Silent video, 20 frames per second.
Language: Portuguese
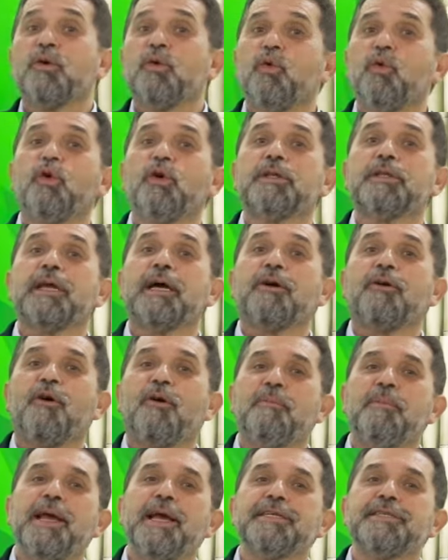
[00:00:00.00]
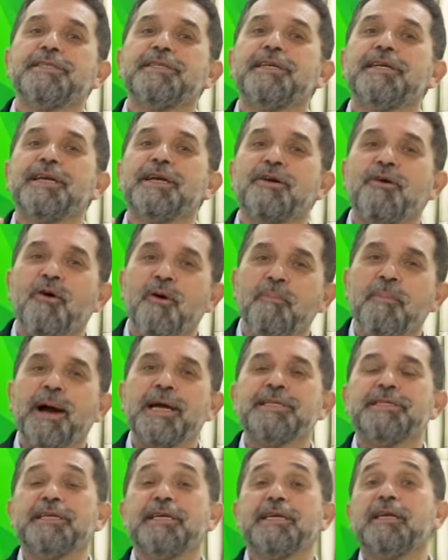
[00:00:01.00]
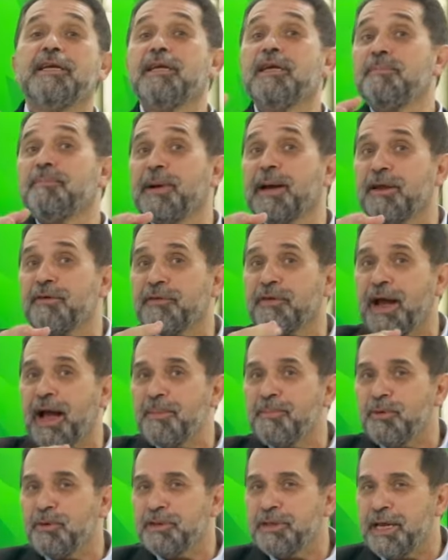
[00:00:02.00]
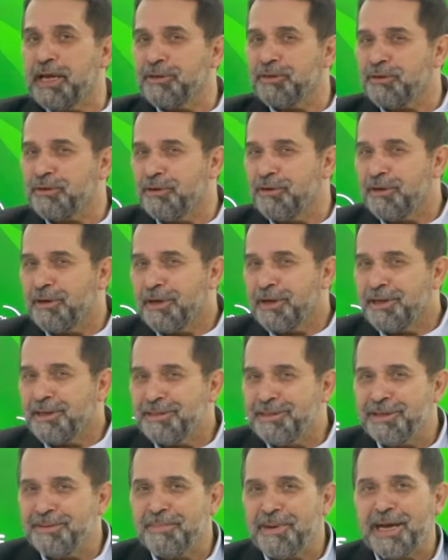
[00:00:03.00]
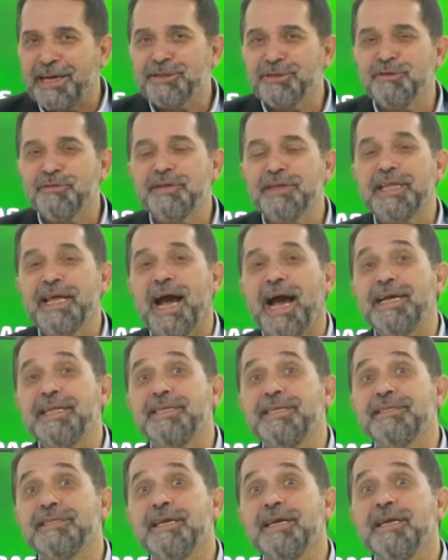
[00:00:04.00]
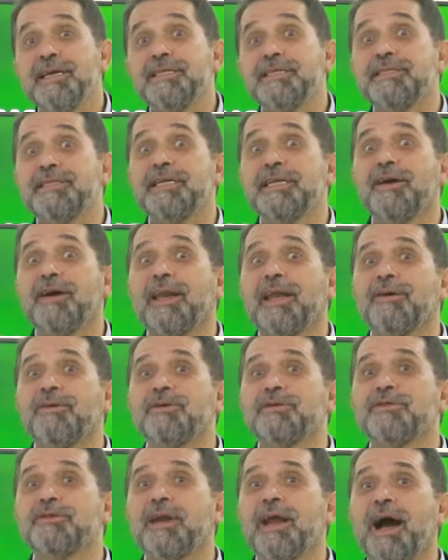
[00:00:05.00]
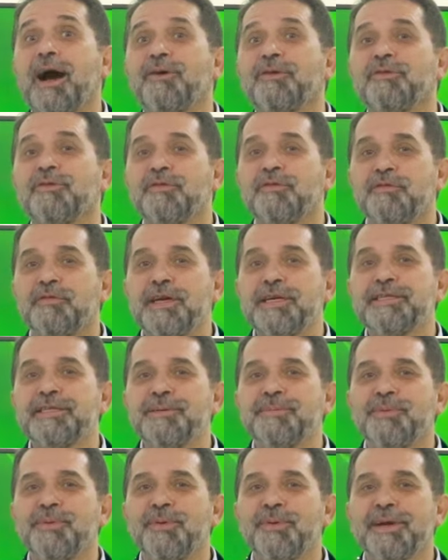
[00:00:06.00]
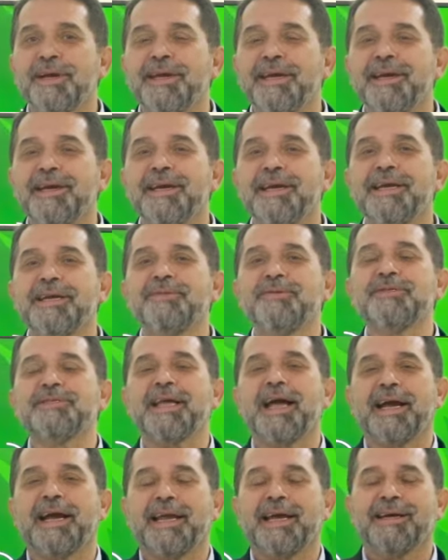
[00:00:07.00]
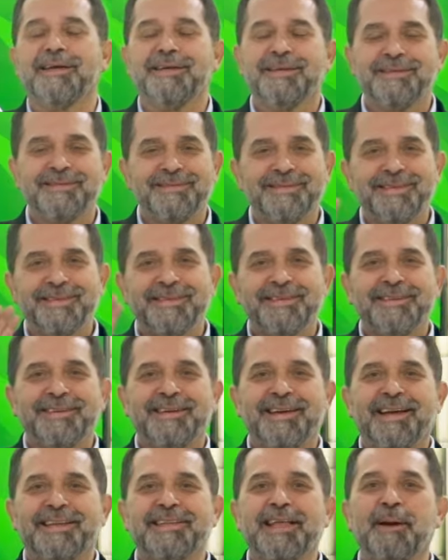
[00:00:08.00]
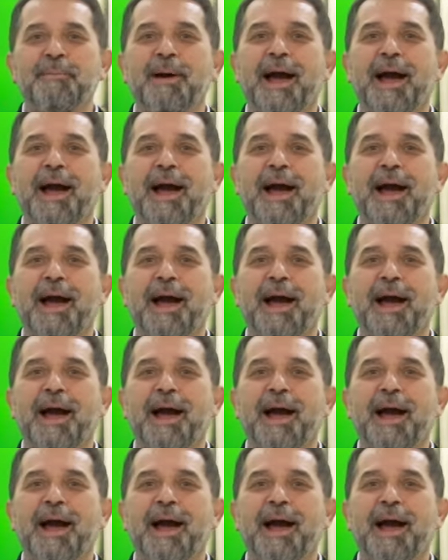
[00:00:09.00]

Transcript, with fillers: Curta, comente e compartilhe. E para ficar por dentro de mais novidades, siga Alagoas Rural no Facebook e no Instagram. Até